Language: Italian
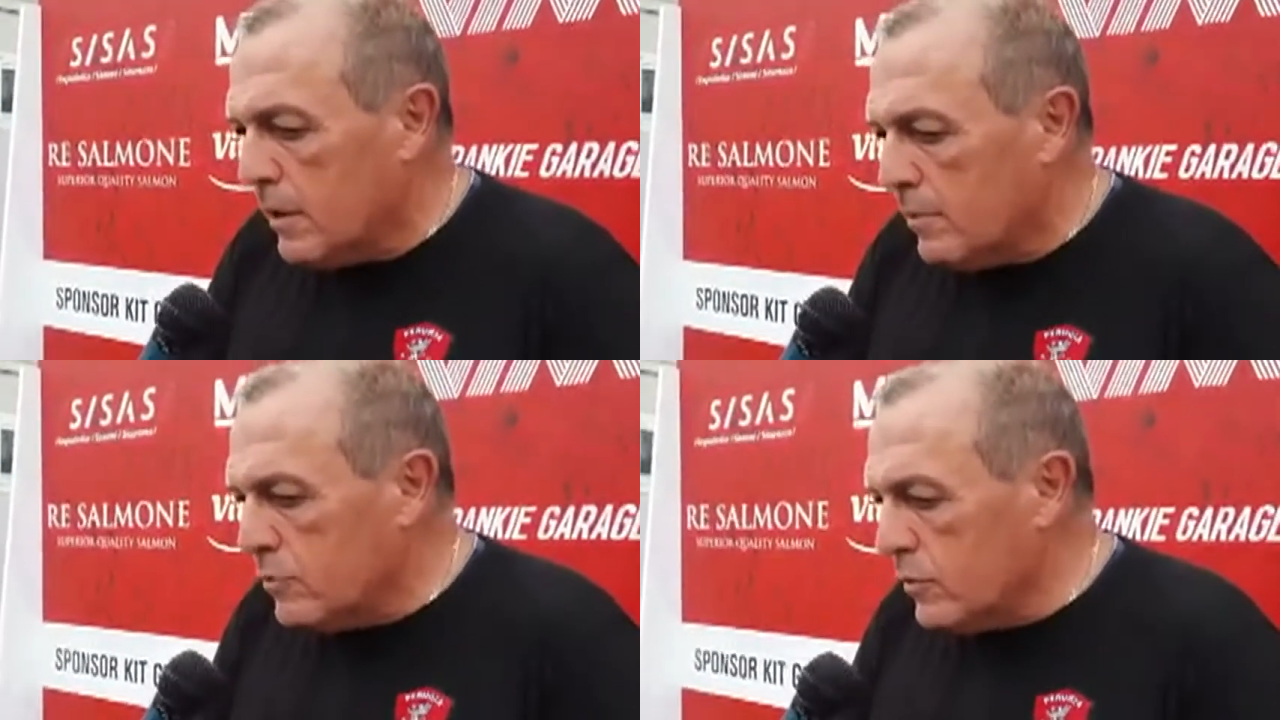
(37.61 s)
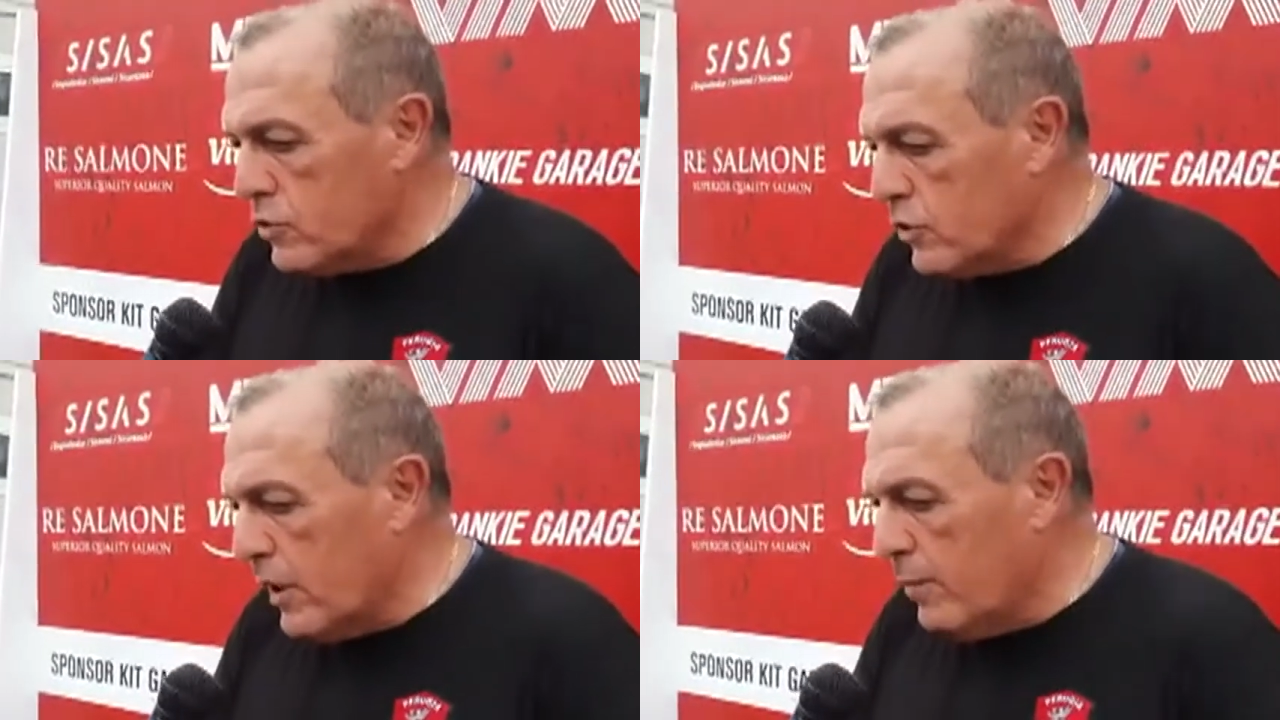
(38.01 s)
bisogna
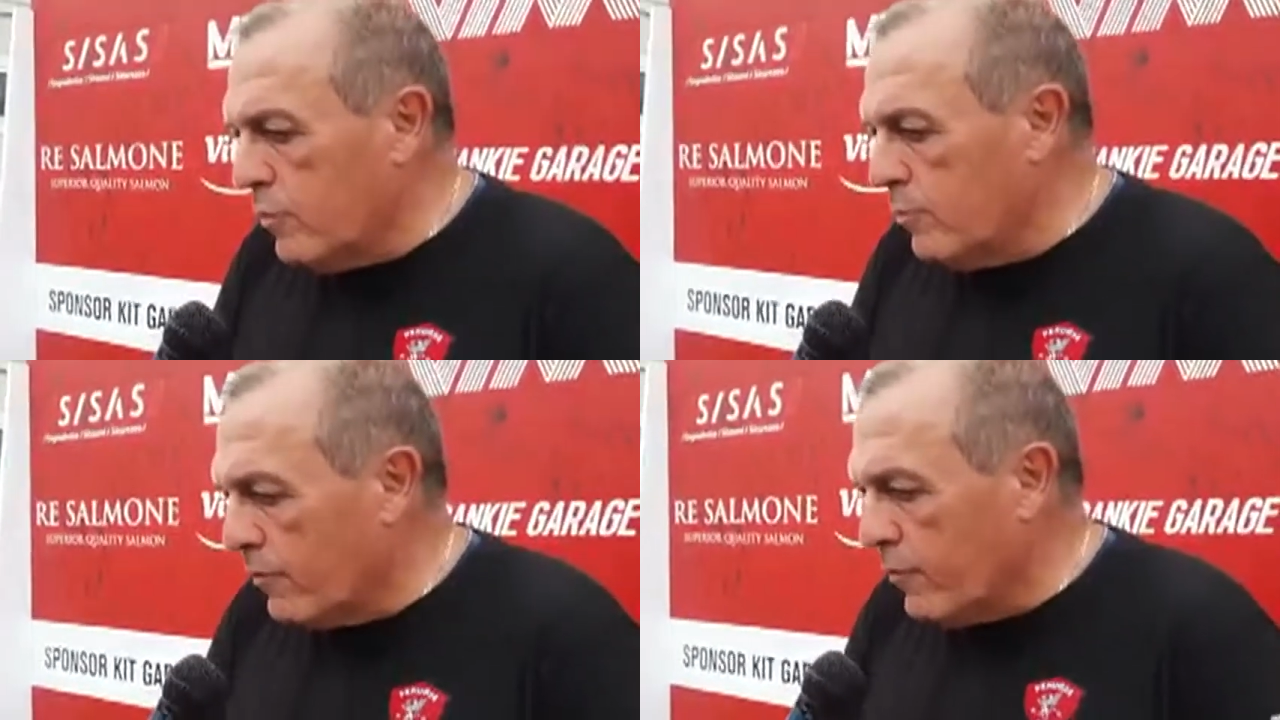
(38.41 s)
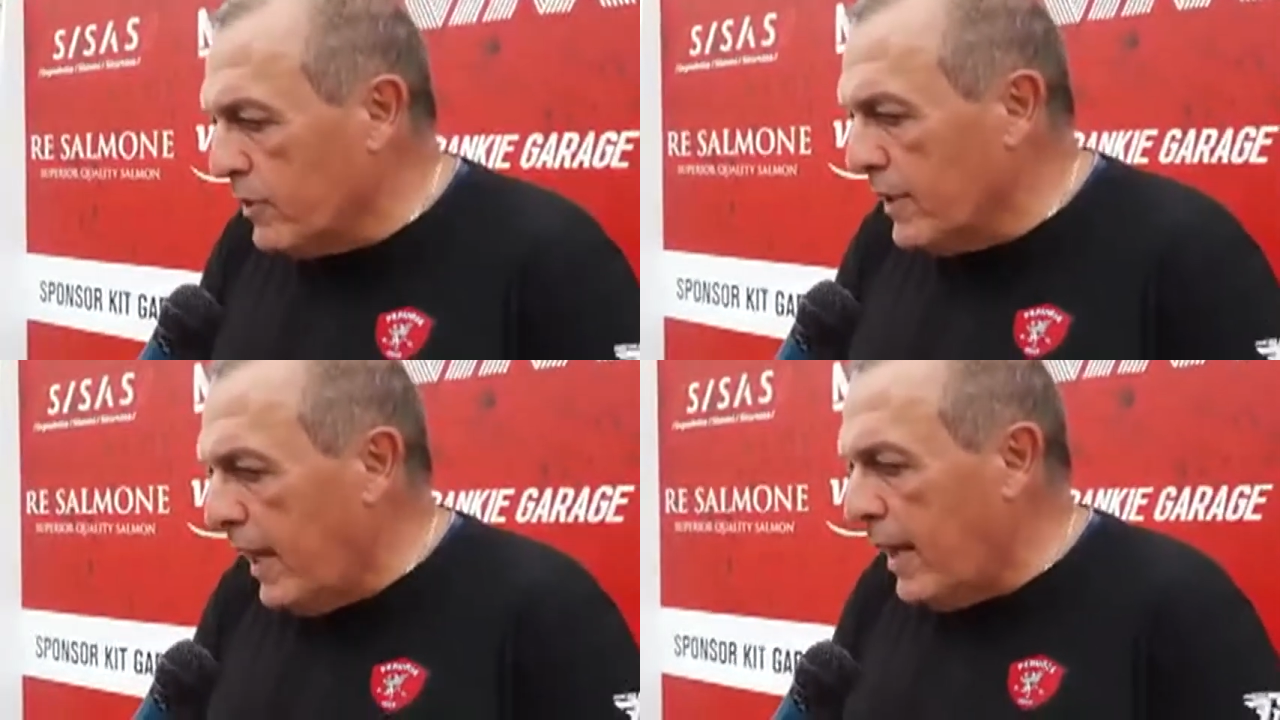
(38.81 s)
giocare più in
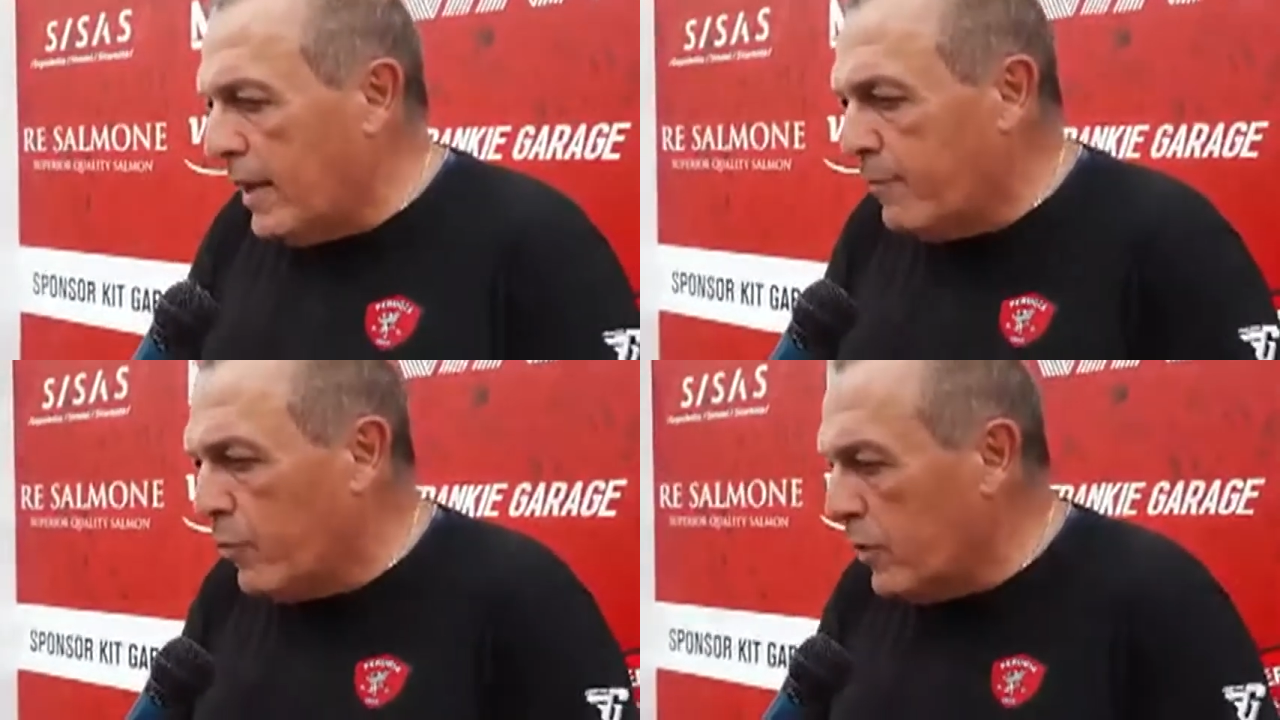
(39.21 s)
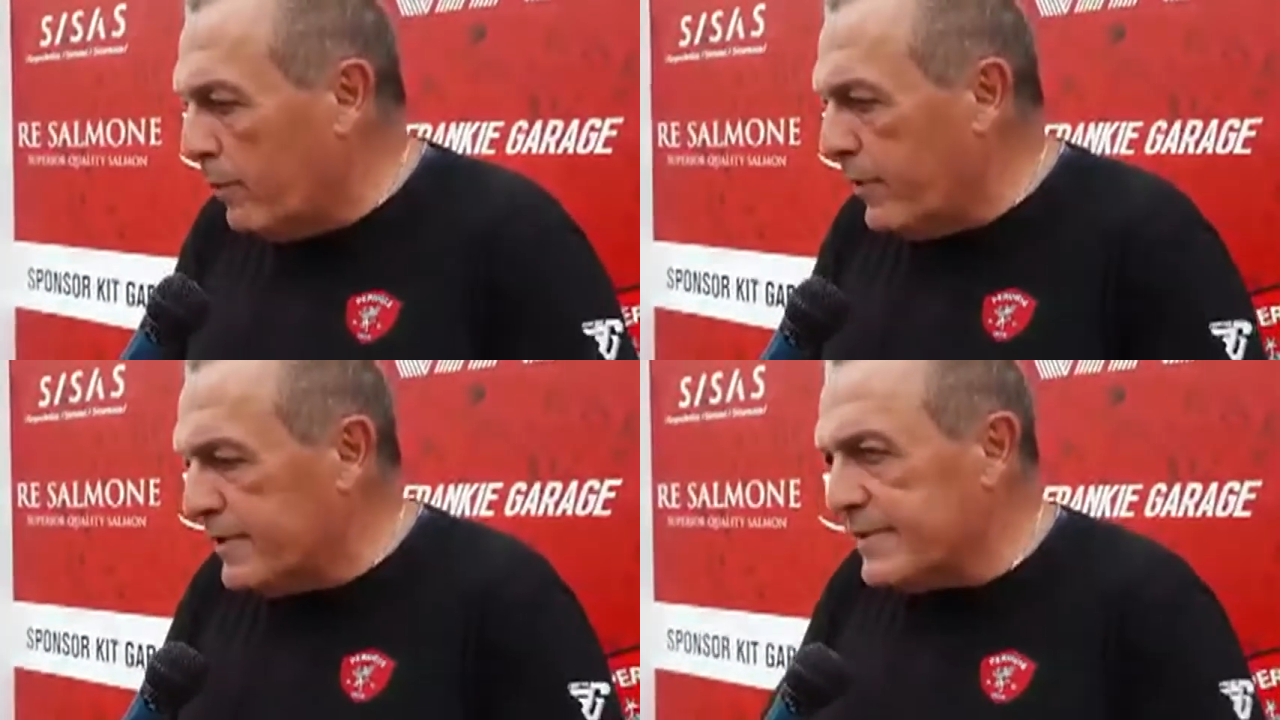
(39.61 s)
profondità e più in
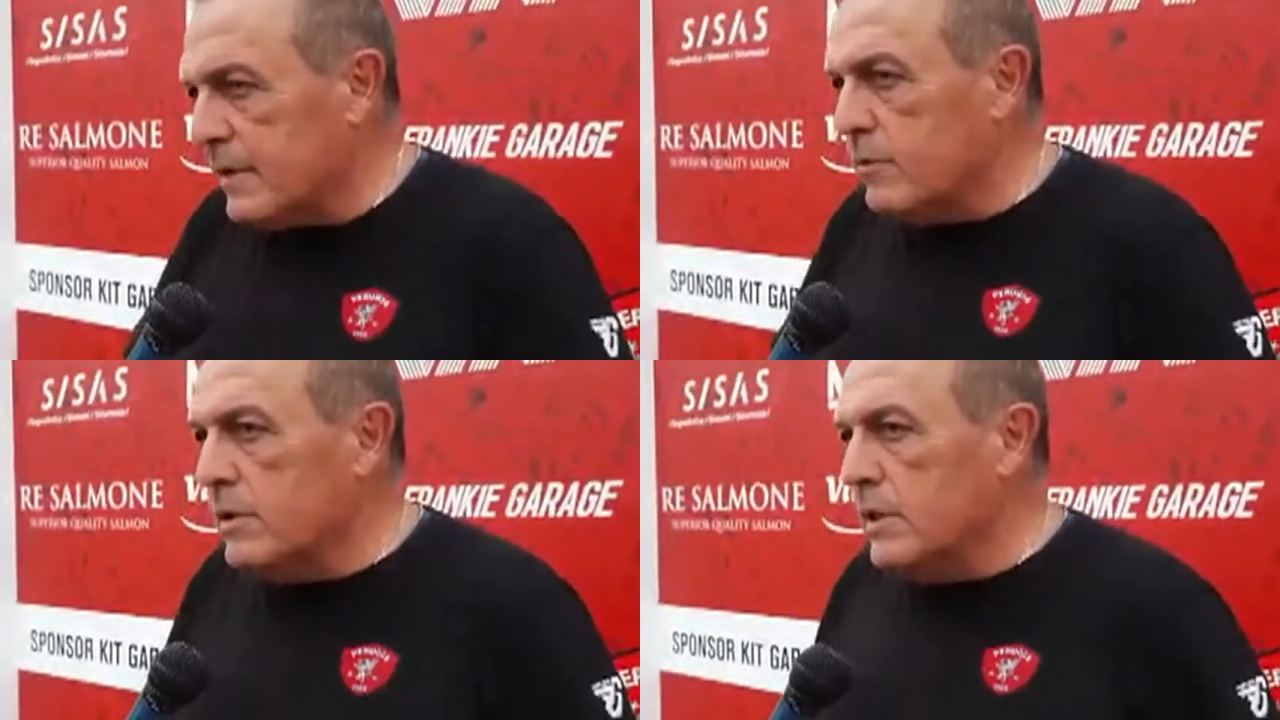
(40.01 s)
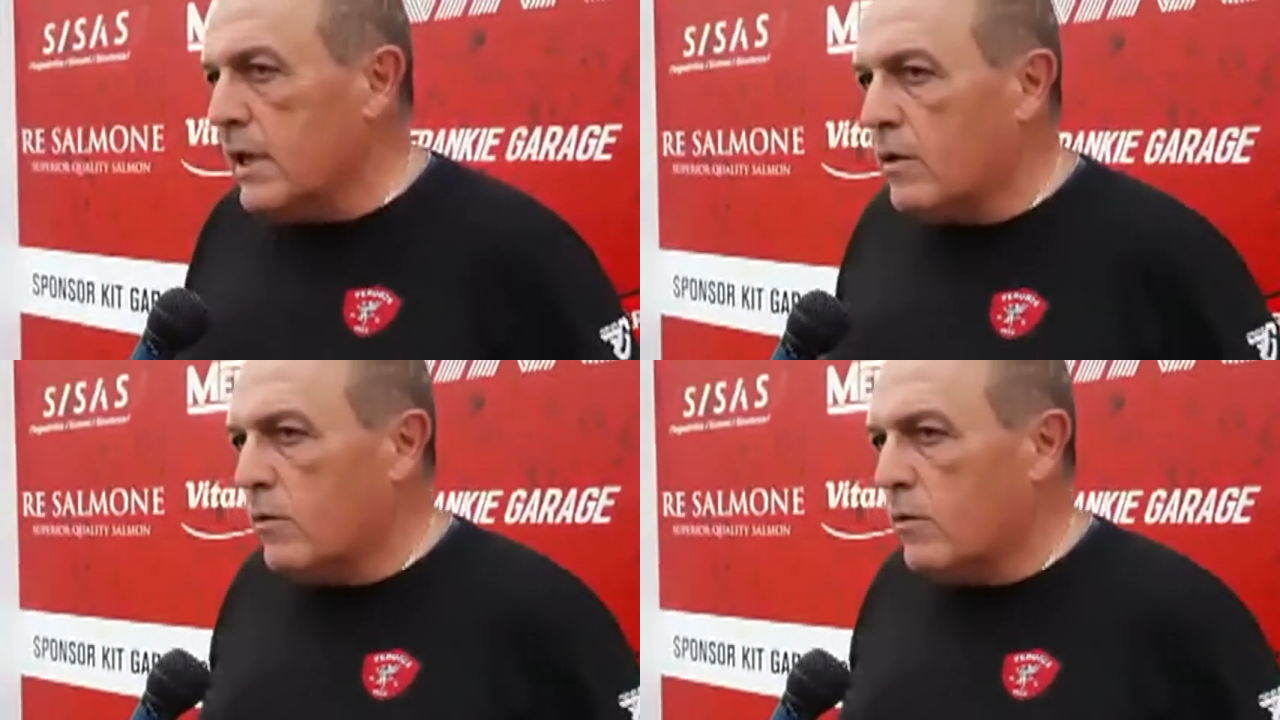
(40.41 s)
ampiezza, quindi ecco,